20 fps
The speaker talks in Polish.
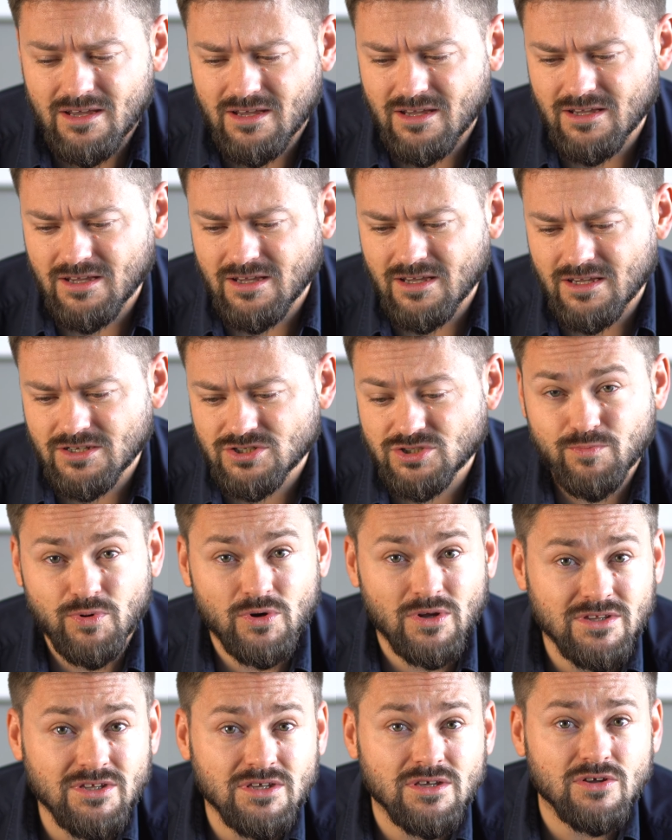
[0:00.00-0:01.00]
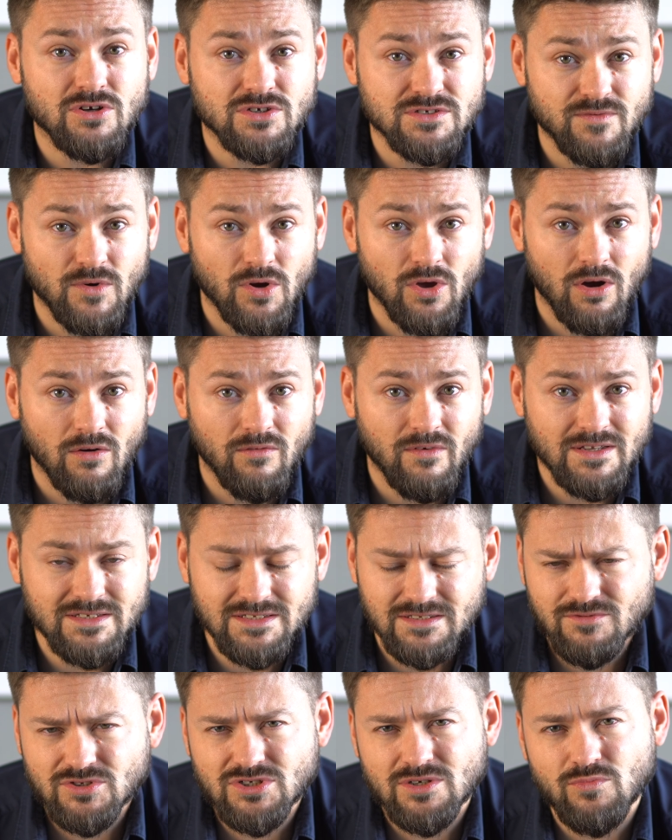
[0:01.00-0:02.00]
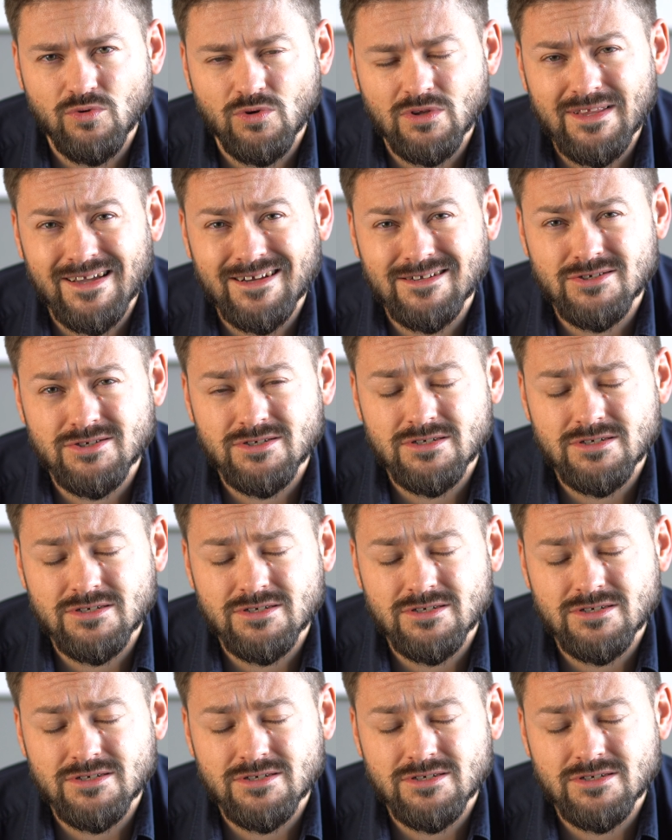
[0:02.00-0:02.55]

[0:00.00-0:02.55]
e, czy poradniki rozwojowe. Zazwyczaj było tak,